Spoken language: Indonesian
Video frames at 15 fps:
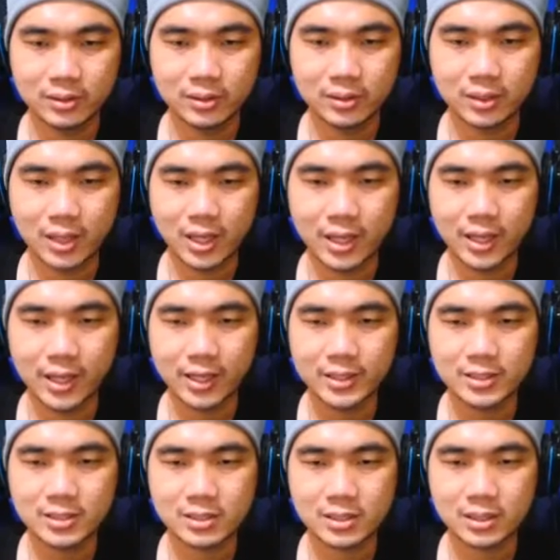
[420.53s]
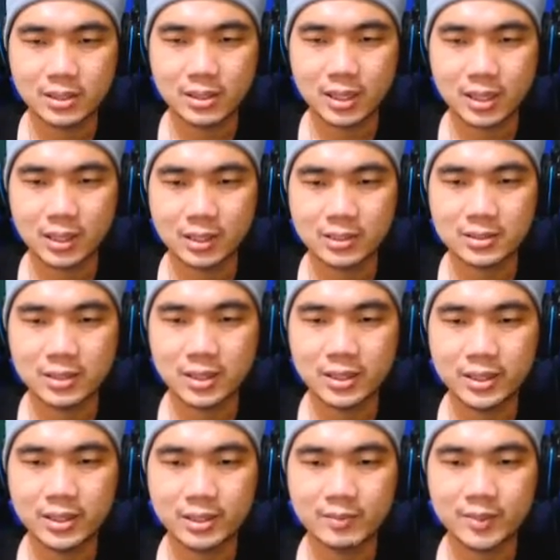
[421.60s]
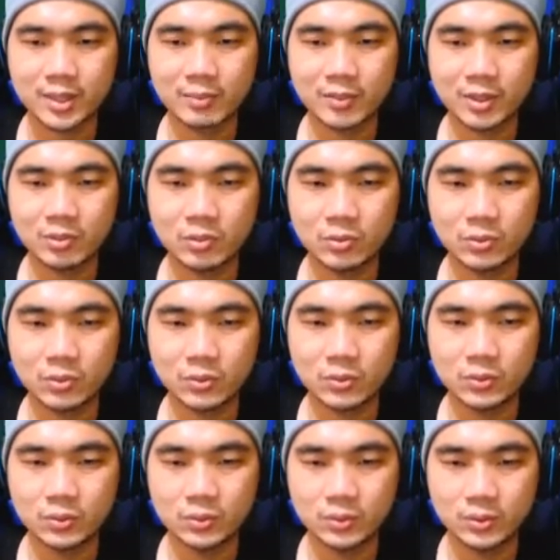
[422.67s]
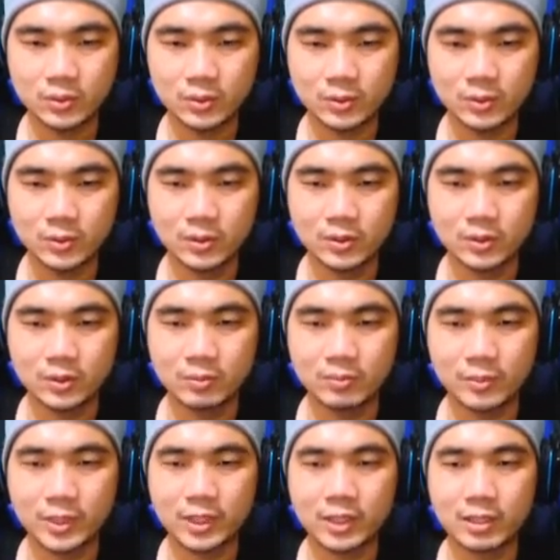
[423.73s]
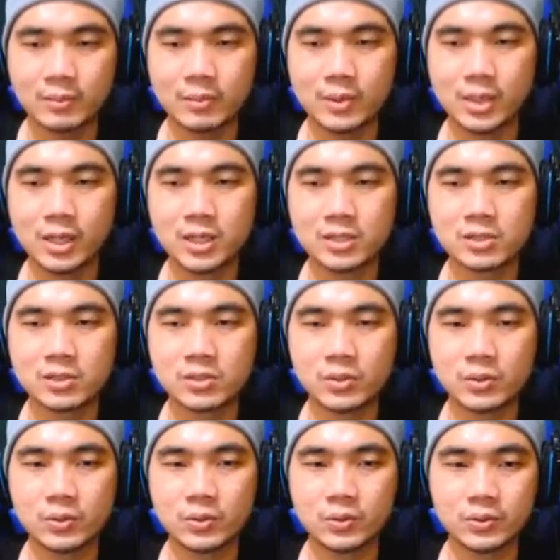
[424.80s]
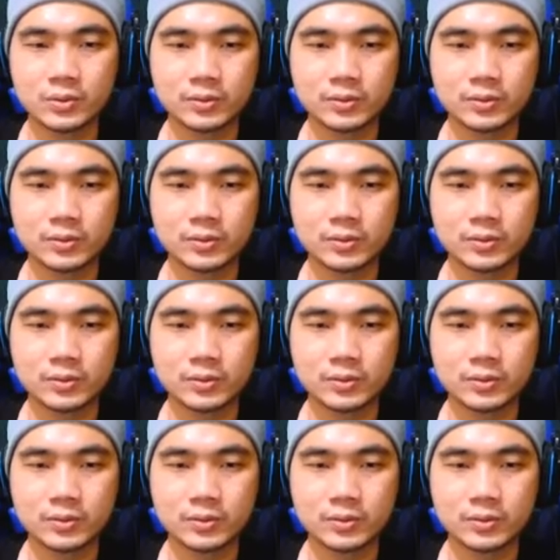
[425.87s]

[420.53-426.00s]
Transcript: Nice, kita akan ke sana ya teman-temanku. Kita masuk.